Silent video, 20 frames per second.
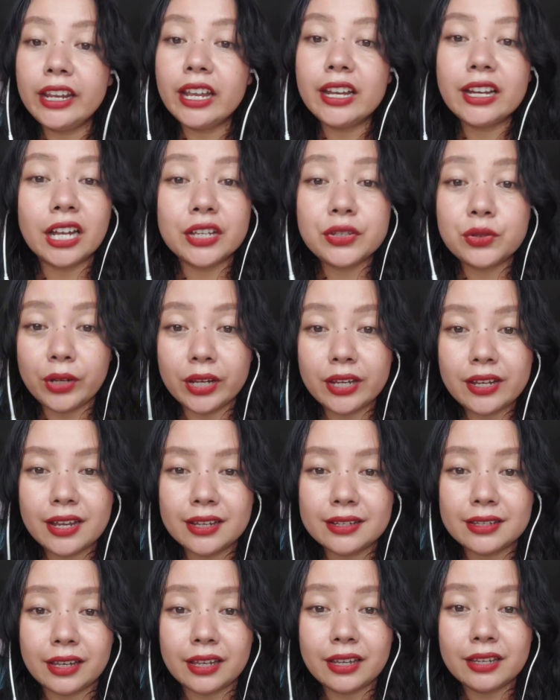dia nggak
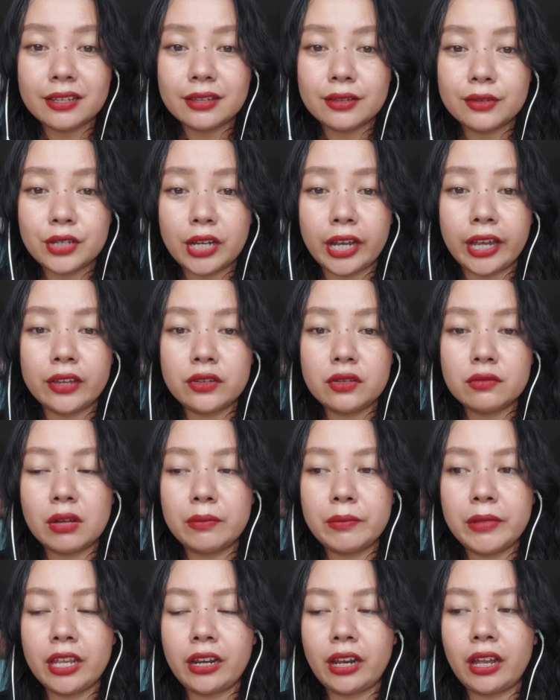curiga sih kayak cuma
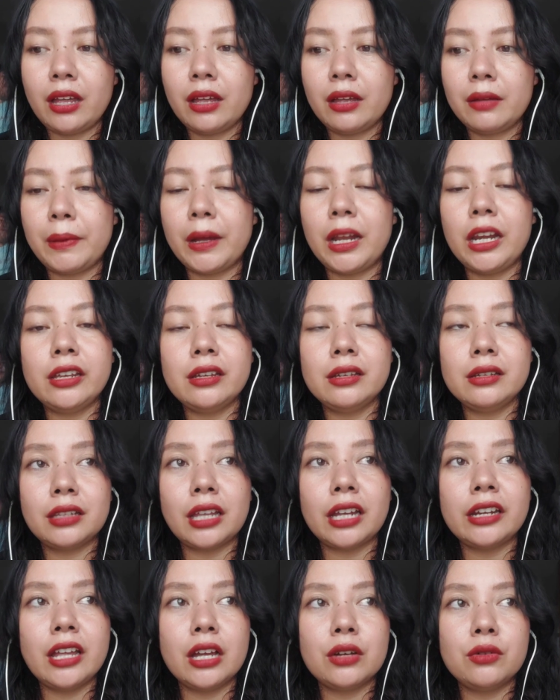pikir ah paling
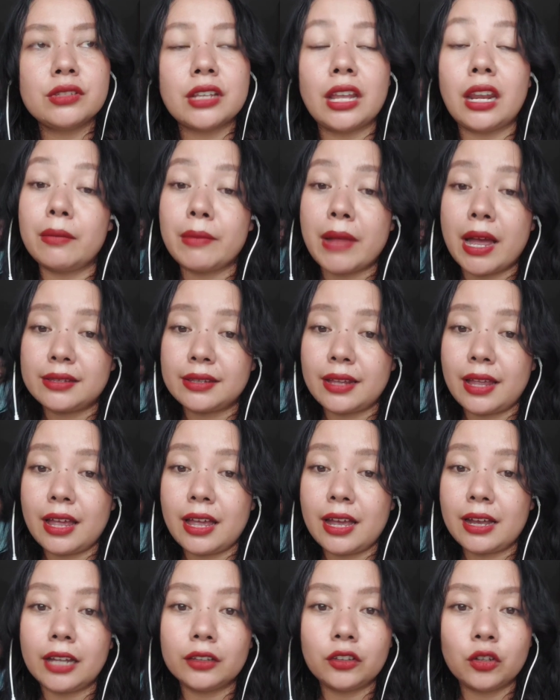tadi aku salah
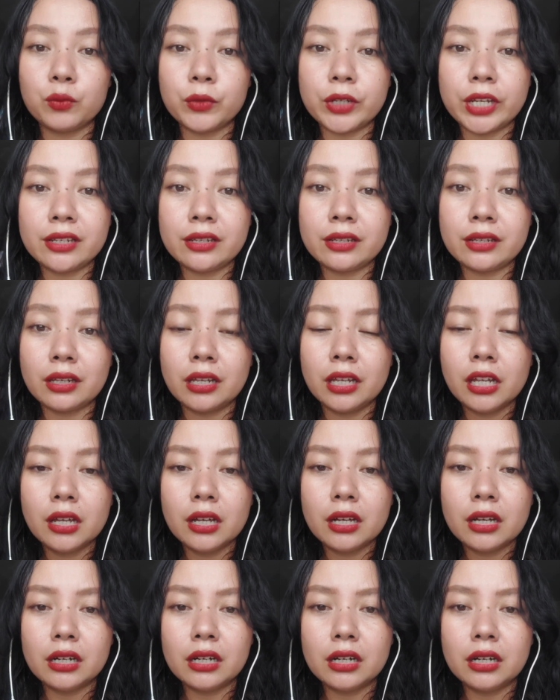masak atau mungkin
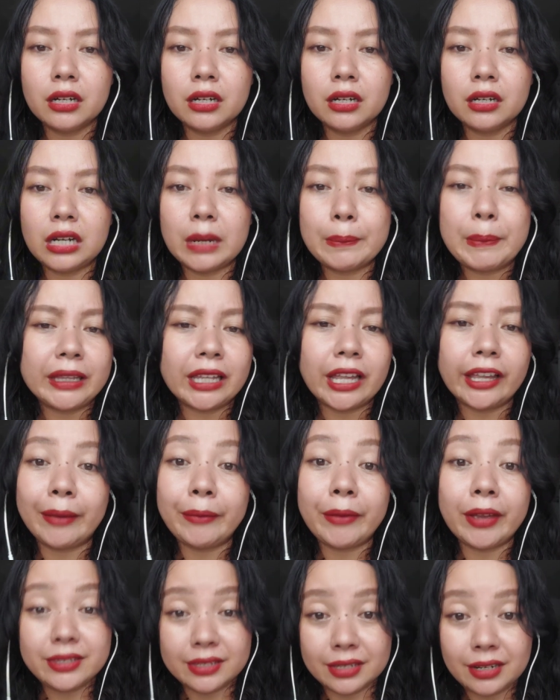uh, dapat ayam
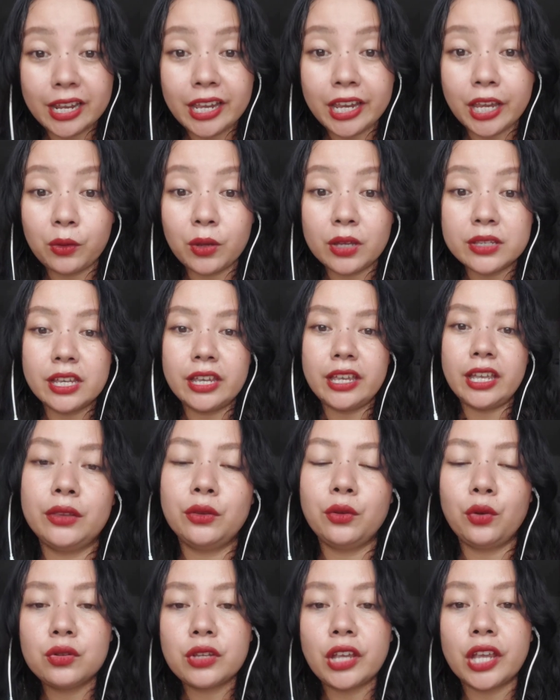yang jelek gitu aja ya
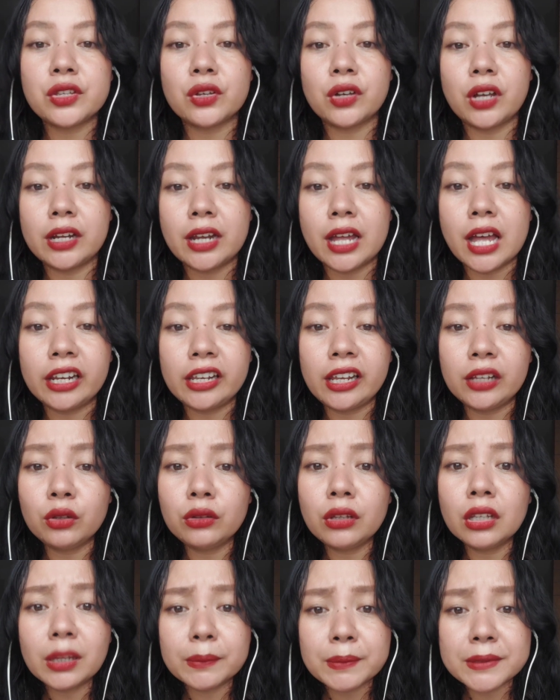terus keesokan harinya itu
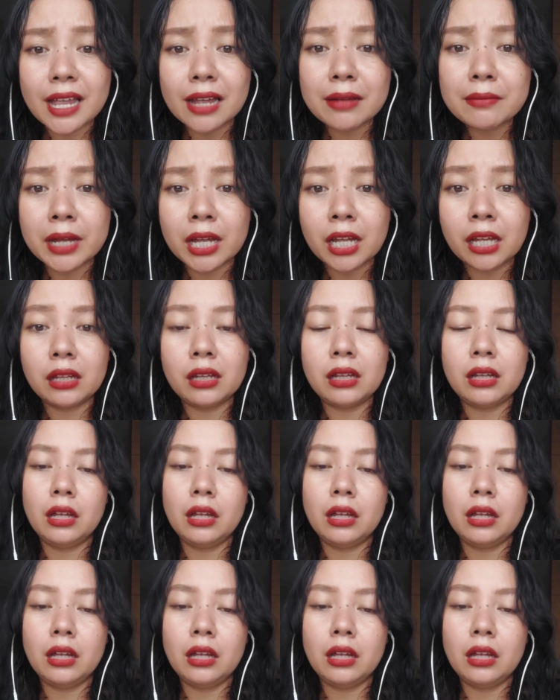tetap sama